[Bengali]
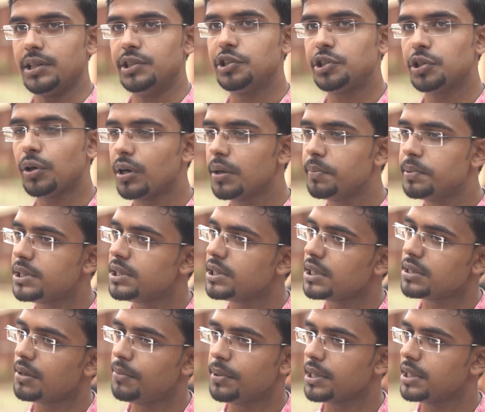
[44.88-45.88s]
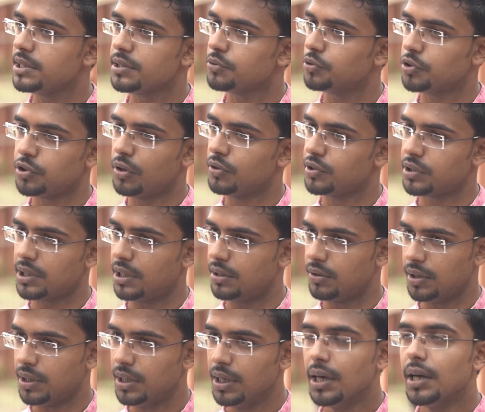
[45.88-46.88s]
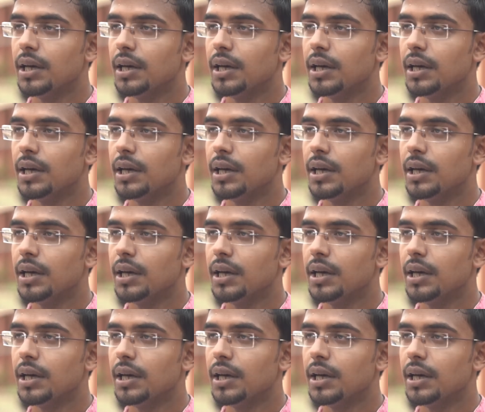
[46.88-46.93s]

ঈশ্বরে বিশ্বাস আমার কাছে কুসংস্কার না